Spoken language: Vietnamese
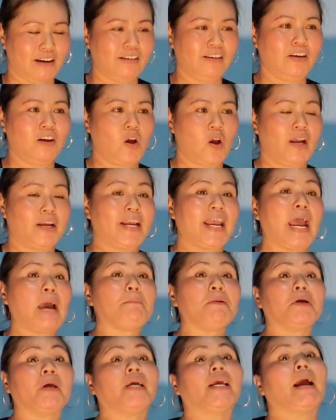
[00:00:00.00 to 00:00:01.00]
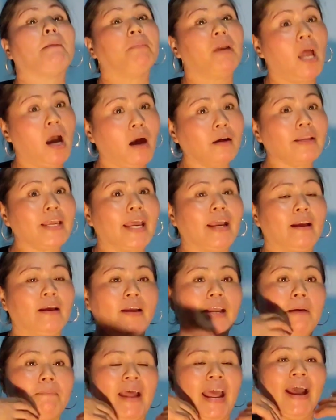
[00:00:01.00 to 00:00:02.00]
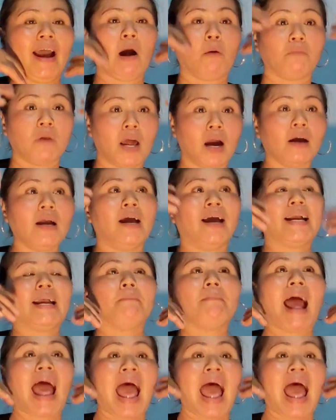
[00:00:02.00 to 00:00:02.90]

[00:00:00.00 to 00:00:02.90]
Ừ, ngáp mà khi ngáp lớn nha, ngáp hả họng lớn. Đúng